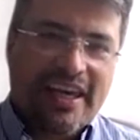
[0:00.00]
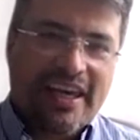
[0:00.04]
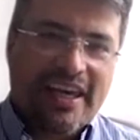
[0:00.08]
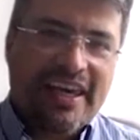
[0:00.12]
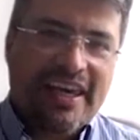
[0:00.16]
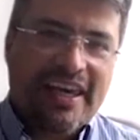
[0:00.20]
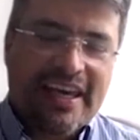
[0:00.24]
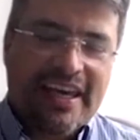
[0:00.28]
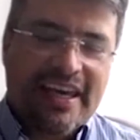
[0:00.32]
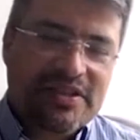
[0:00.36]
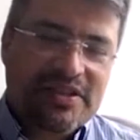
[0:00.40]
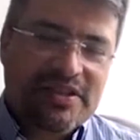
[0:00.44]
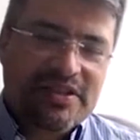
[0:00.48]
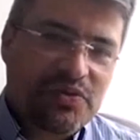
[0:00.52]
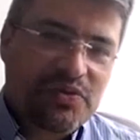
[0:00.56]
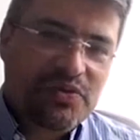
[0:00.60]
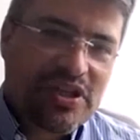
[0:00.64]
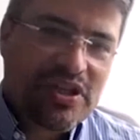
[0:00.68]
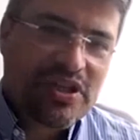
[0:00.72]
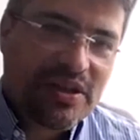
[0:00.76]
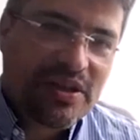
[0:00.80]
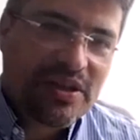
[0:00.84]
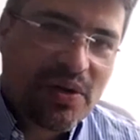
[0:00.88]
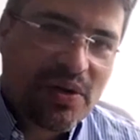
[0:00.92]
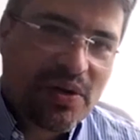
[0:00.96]
y
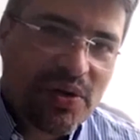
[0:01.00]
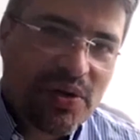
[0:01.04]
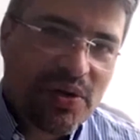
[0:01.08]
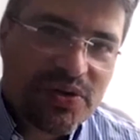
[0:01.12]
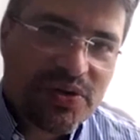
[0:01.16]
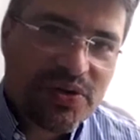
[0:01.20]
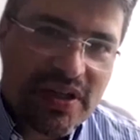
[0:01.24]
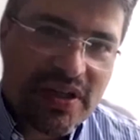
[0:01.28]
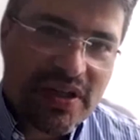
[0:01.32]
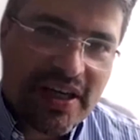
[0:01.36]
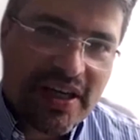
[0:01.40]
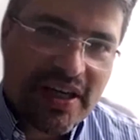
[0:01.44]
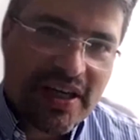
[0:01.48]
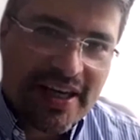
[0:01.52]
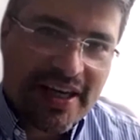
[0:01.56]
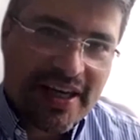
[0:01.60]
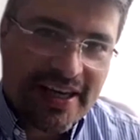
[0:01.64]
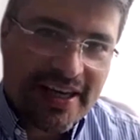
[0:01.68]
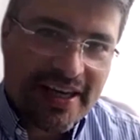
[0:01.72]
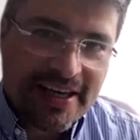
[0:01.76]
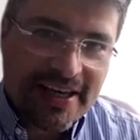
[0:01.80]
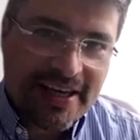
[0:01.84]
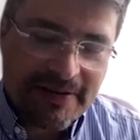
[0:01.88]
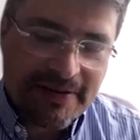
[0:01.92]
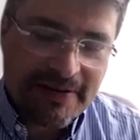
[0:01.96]
escuchándolos
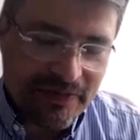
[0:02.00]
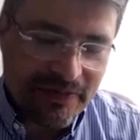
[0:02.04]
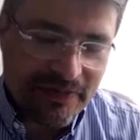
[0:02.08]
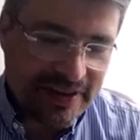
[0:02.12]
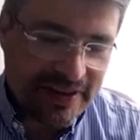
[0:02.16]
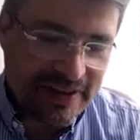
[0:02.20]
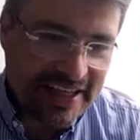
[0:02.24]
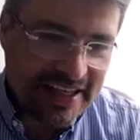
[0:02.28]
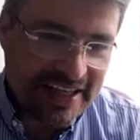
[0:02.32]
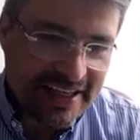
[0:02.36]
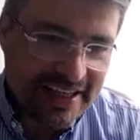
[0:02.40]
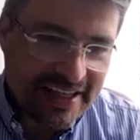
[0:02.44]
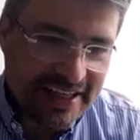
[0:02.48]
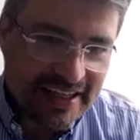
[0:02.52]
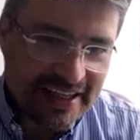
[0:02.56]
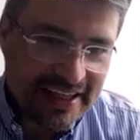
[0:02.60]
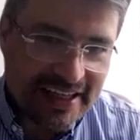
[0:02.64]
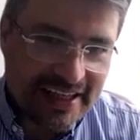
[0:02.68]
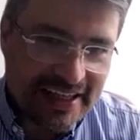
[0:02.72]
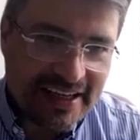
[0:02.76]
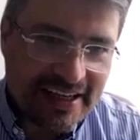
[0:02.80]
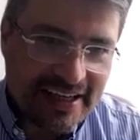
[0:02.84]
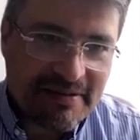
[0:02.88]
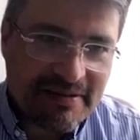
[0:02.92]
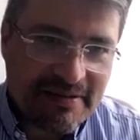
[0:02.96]
día a
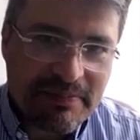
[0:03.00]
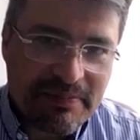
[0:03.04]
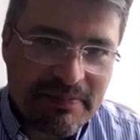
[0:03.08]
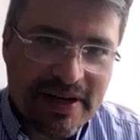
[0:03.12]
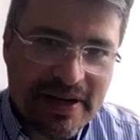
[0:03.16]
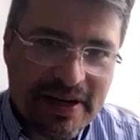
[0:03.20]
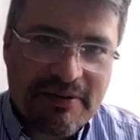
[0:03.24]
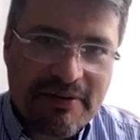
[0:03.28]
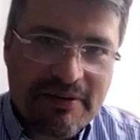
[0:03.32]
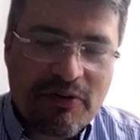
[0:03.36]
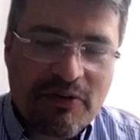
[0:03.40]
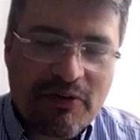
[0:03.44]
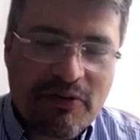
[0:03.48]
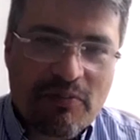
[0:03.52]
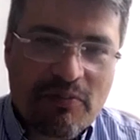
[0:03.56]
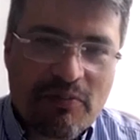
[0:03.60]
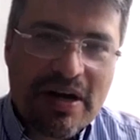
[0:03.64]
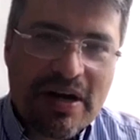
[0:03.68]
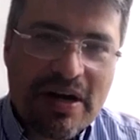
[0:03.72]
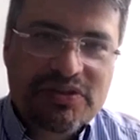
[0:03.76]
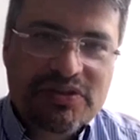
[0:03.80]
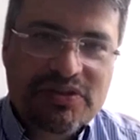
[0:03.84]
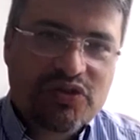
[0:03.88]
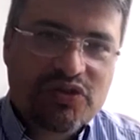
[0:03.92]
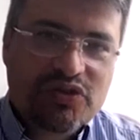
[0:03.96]
día para
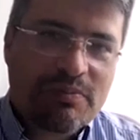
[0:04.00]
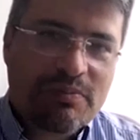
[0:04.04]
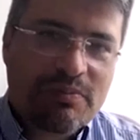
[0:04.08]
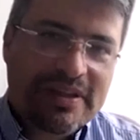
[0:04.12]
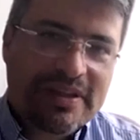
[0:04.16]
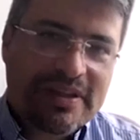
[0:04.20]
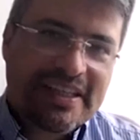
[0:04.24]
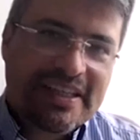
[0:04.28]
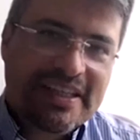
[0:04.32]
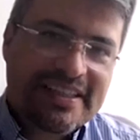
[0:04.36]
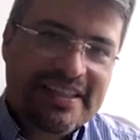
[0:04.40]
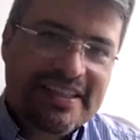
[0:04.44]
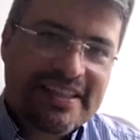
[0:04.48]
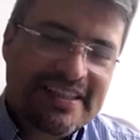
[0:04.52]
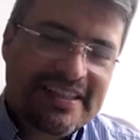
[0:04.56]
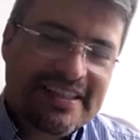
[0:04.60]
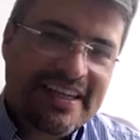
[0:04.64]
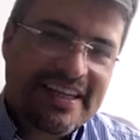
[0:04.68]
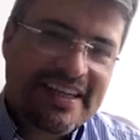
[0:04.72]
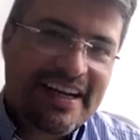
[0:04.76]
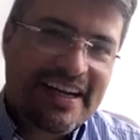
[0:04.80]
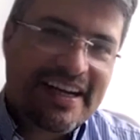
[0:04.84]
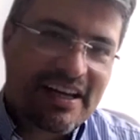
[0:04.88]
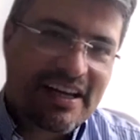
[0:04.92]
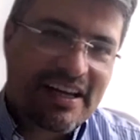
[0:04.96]
formar sus competencias en
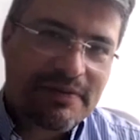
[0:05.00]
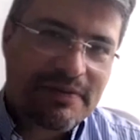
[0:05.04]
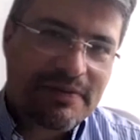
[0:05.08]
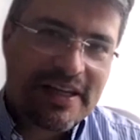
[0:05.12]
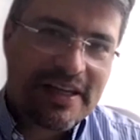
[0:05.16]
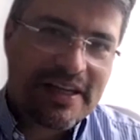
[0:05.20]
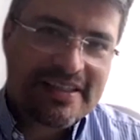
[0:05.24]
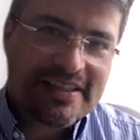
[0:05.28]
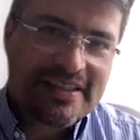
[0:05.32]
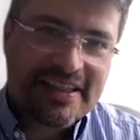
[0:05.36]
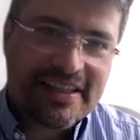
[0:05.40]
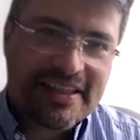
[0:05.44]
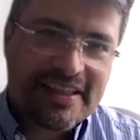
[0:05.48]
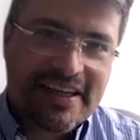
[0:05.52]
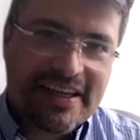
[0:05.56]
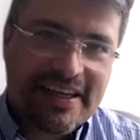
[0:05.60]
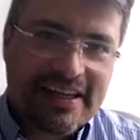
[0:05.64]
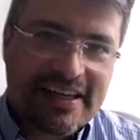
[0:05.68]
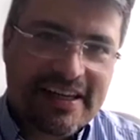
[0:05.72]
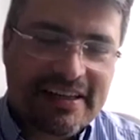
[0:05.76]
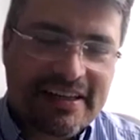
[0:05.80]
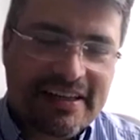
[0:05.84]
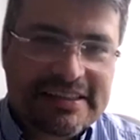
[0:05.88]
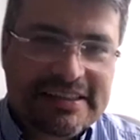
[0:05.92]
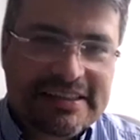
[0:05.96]
el área
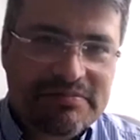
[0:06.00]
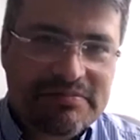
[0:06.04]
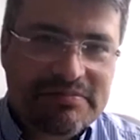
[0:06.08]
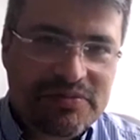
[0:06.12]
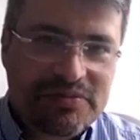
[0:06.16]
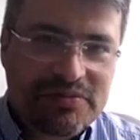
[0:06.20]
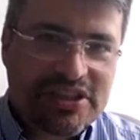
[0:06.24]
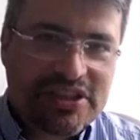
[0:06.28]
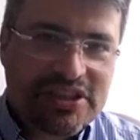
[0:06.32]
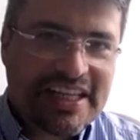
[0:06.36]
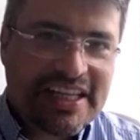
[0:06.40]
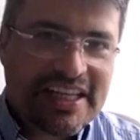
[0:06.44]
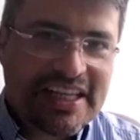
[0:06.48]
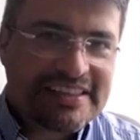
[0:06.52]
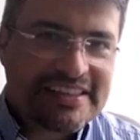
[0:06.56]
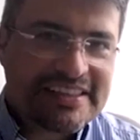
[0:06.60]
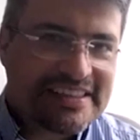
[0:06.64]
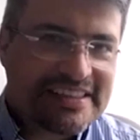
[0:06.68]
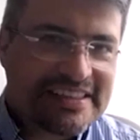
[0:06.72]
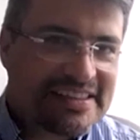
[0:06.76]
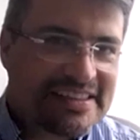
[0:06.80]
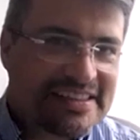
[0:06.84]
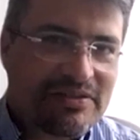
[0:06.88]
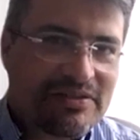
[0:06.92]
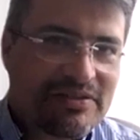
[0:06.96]
financiera. Muchas
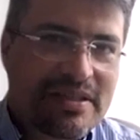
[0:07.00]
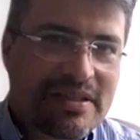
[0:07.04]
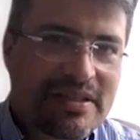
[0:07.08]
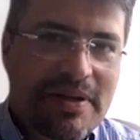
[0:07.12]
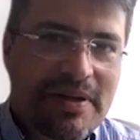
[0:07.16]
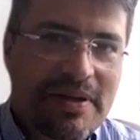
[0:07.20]
gracias y los